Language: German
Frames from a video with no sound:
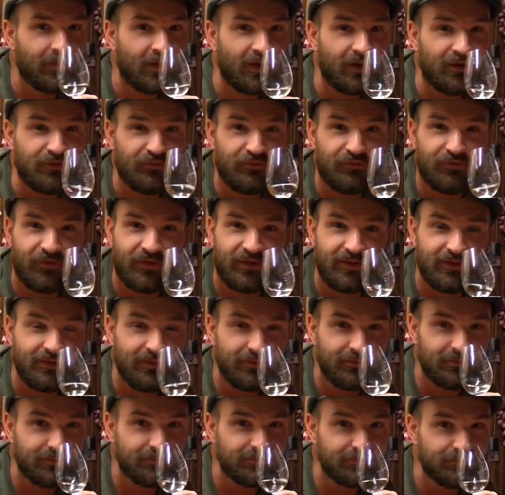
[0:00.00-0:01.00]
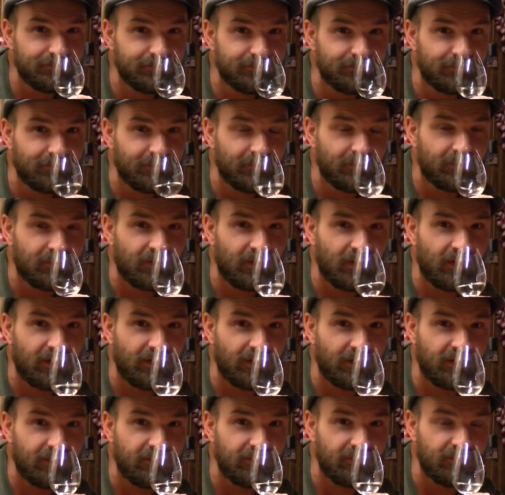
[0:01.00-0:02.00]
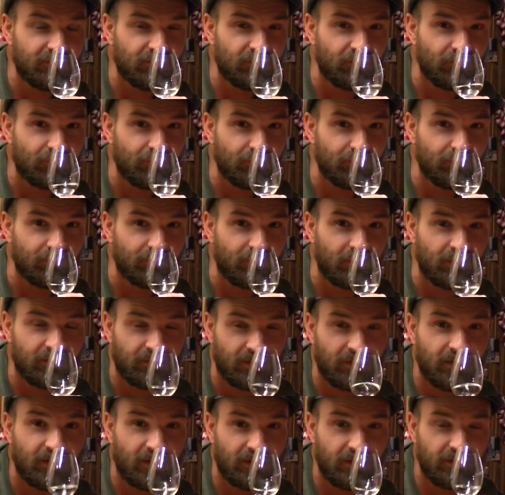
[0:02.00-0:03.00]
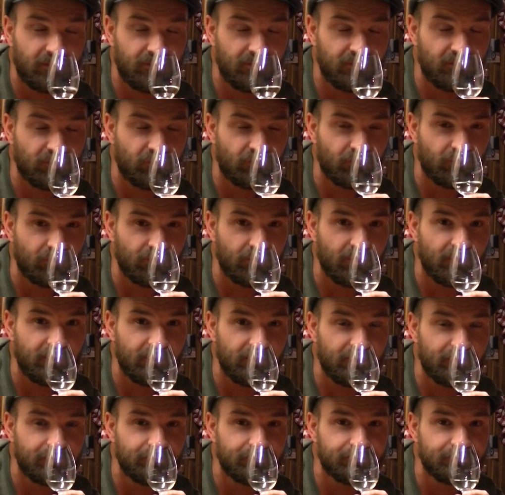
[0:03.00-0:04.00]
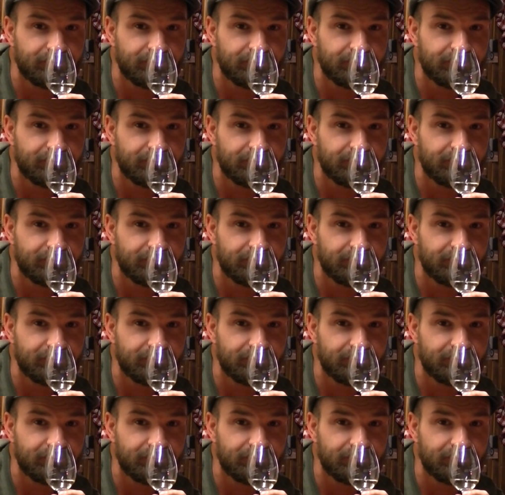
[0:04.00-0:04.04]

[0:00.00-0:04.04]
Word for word: einfetten. Daran riecht's ein Stück, da, danach riecht es ein Stück weit.